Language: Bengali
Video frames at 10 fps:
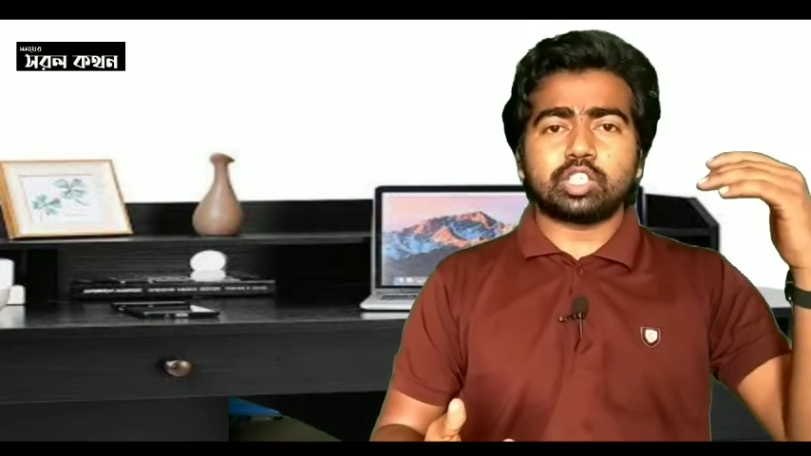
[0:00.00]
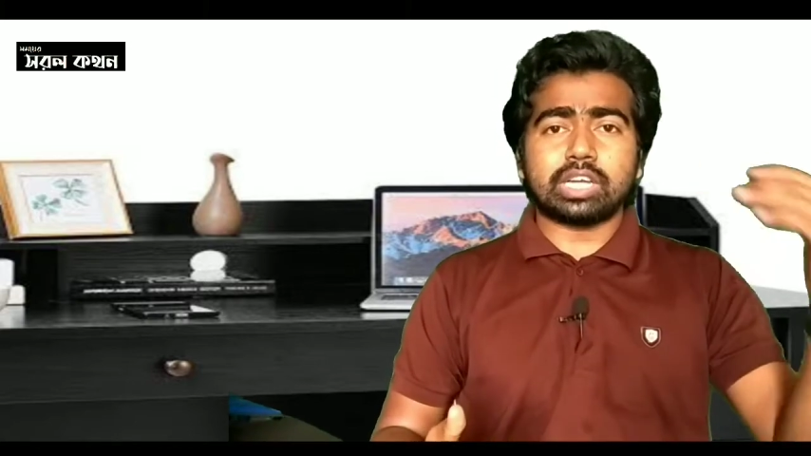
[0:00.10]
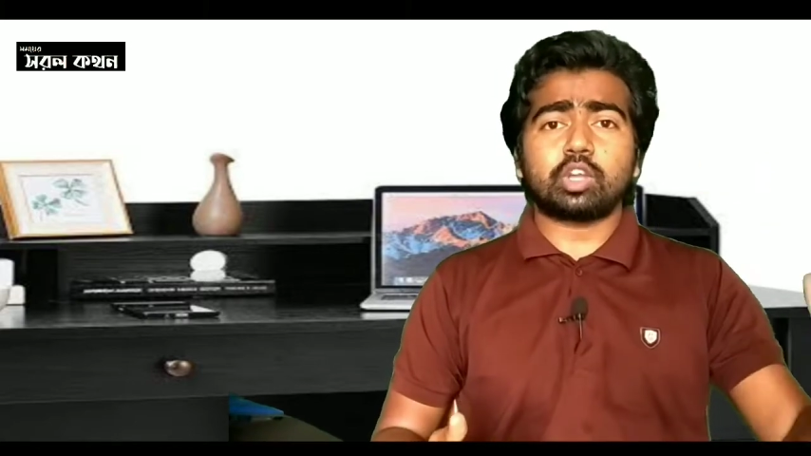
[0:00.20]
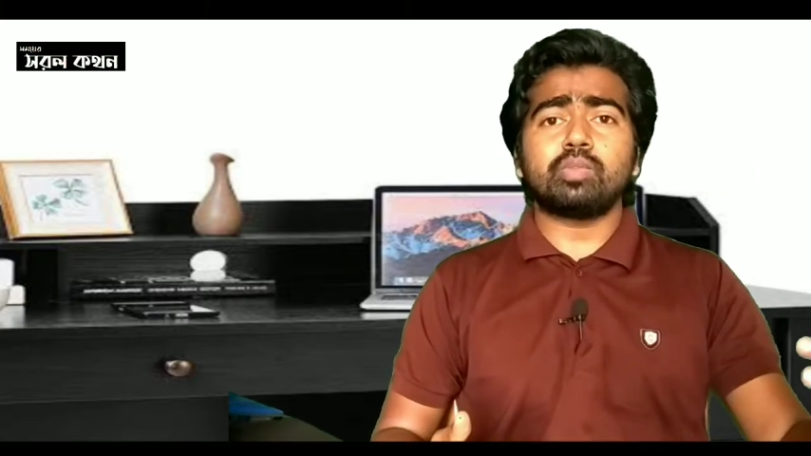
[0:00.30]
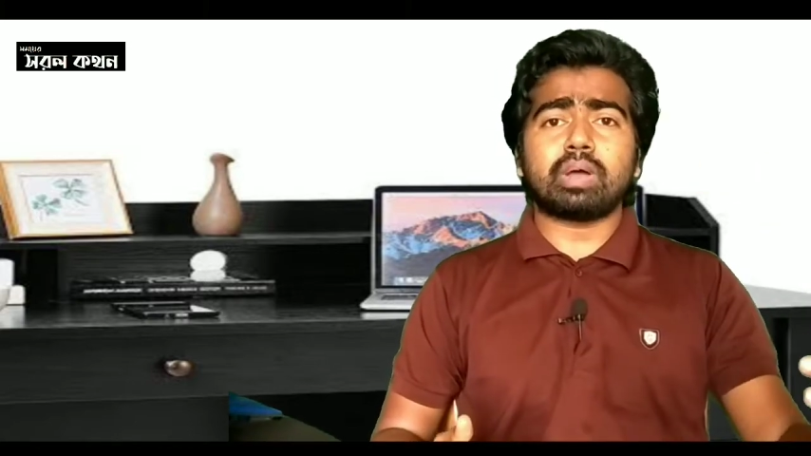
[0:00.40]

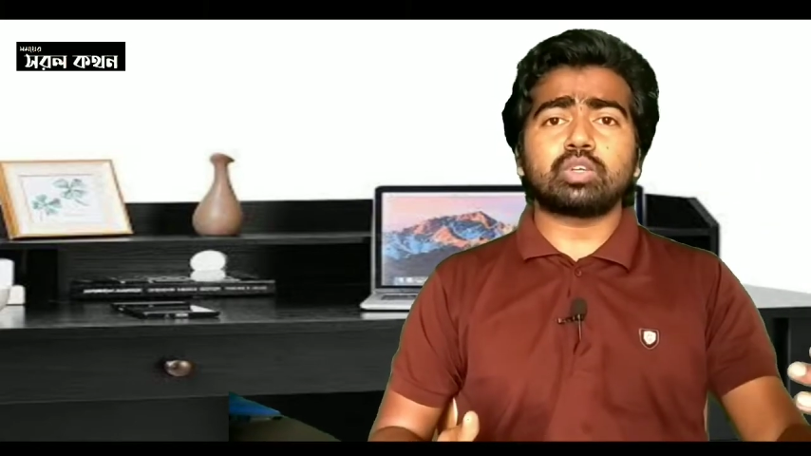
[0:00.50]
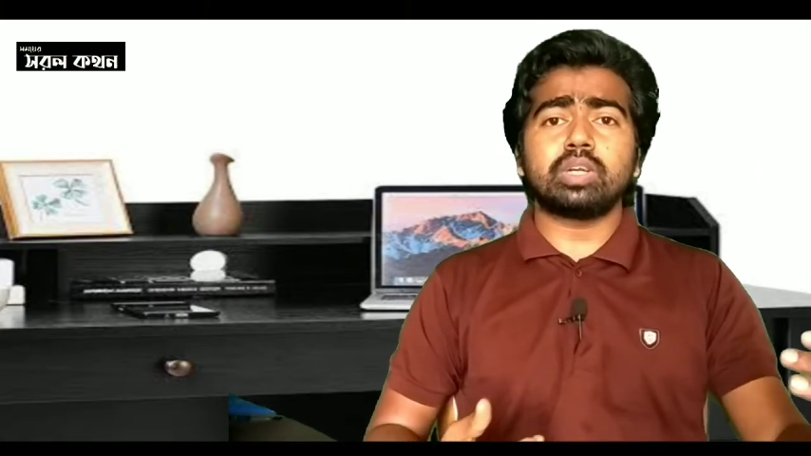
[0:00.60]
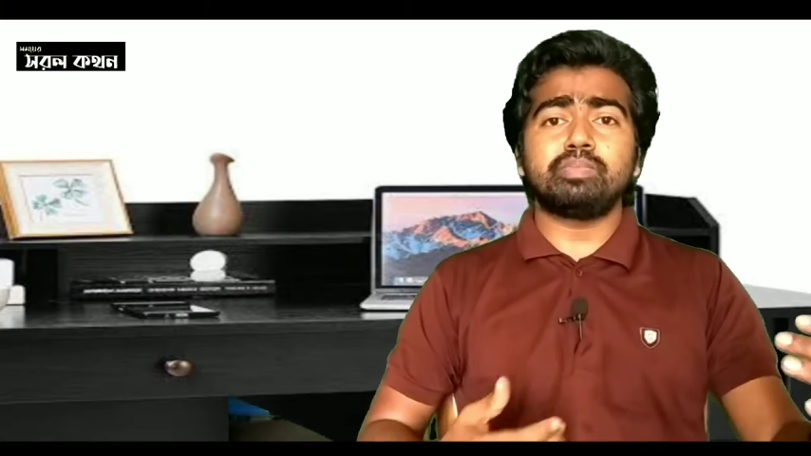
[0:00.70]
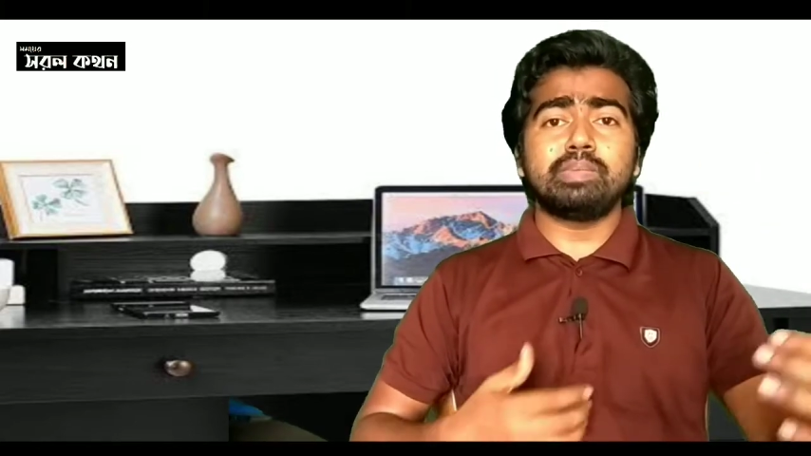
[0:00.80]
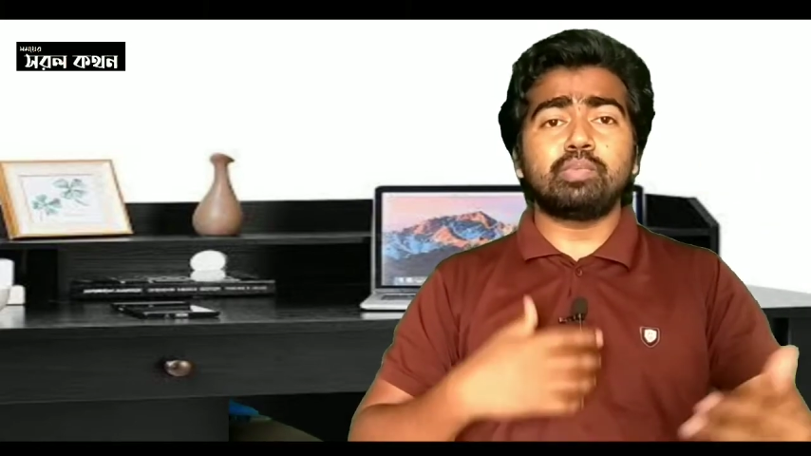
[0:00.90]
সাধারণ
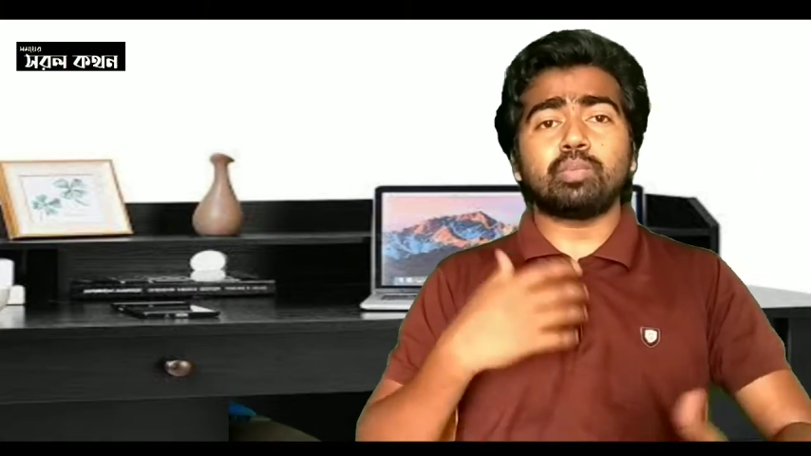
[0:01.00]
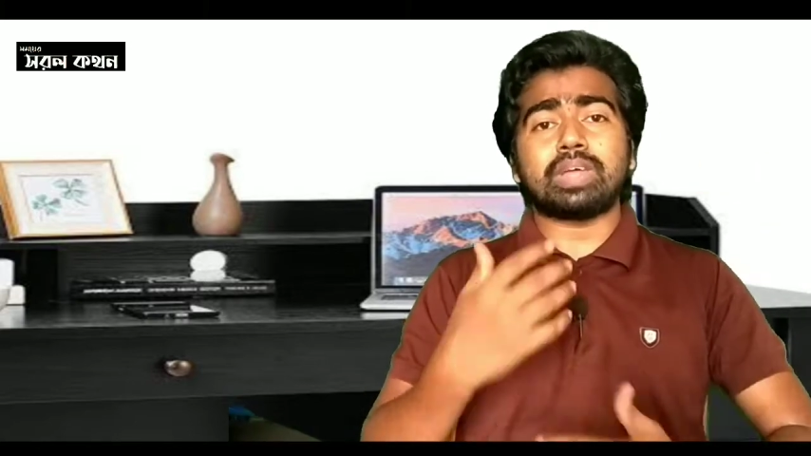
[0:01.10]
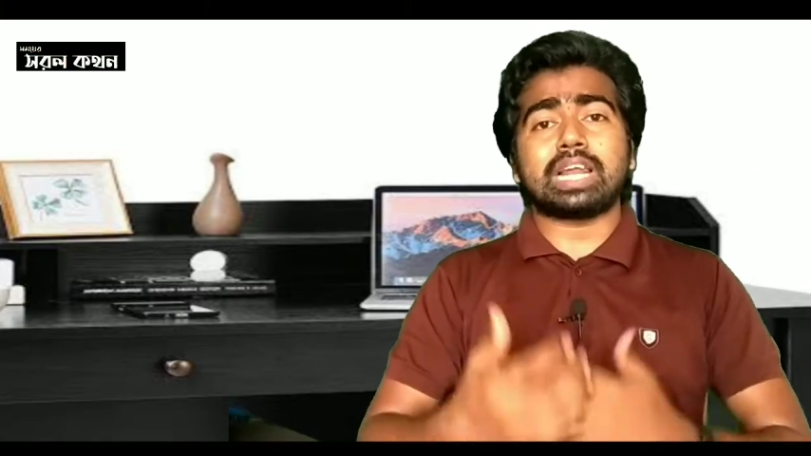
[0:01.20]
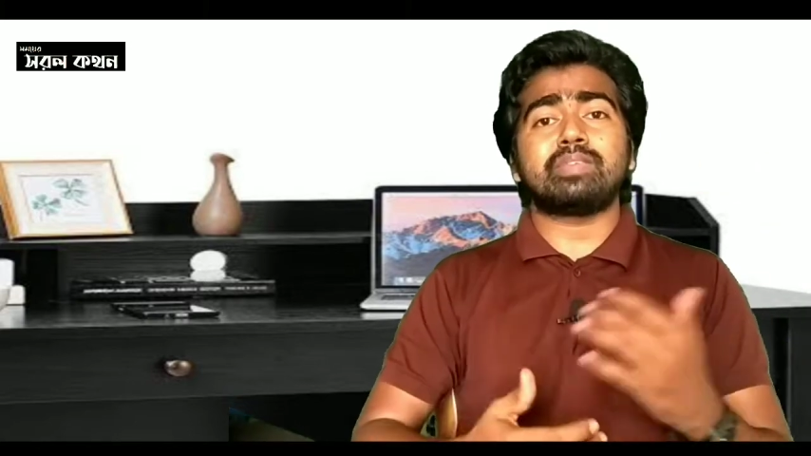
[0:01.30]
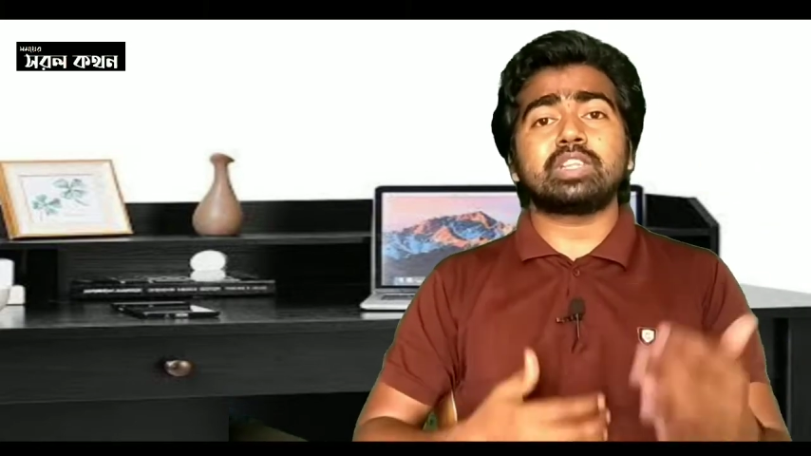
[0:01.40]
মানুষের বিপ্লব
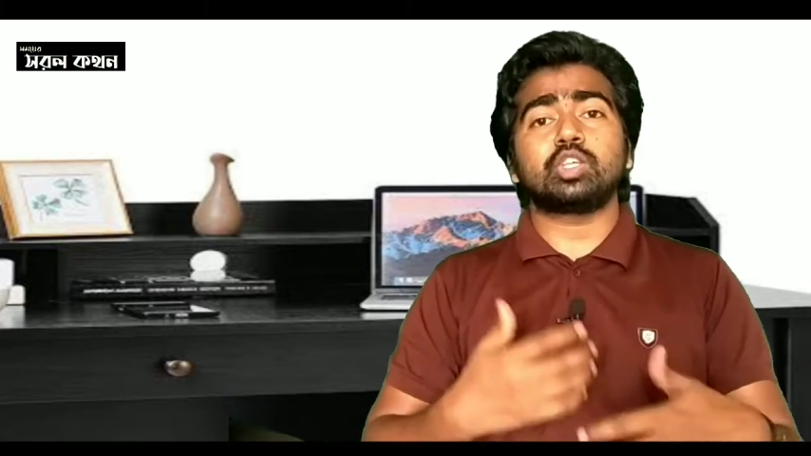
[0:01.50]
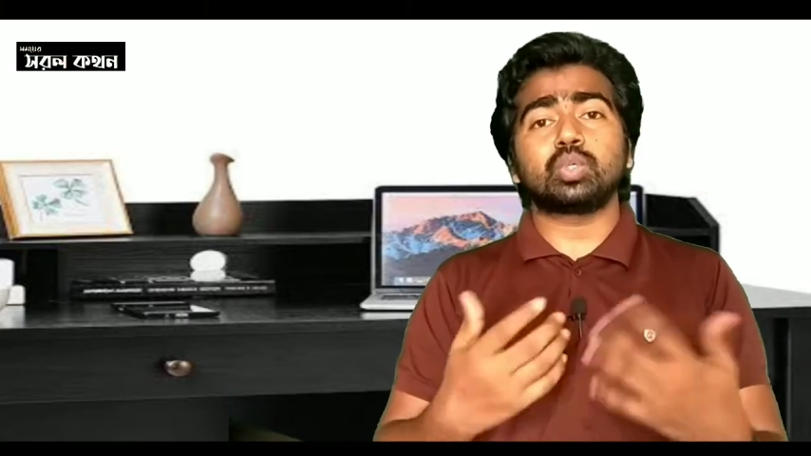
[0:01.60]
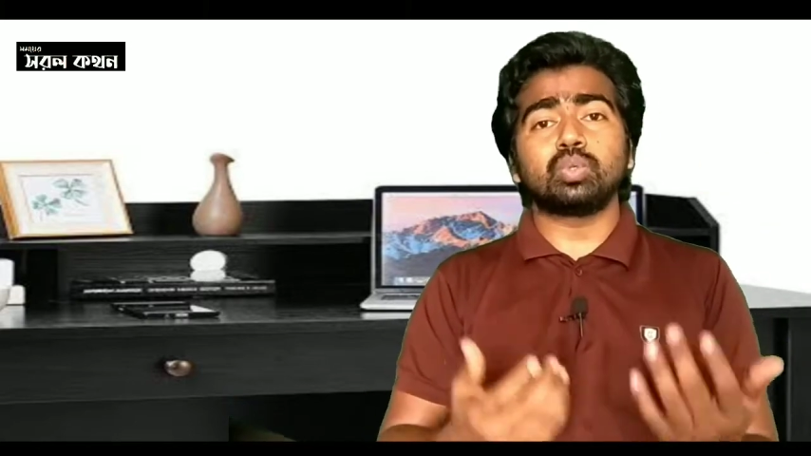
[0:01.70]
দ্বারা বাঁধতে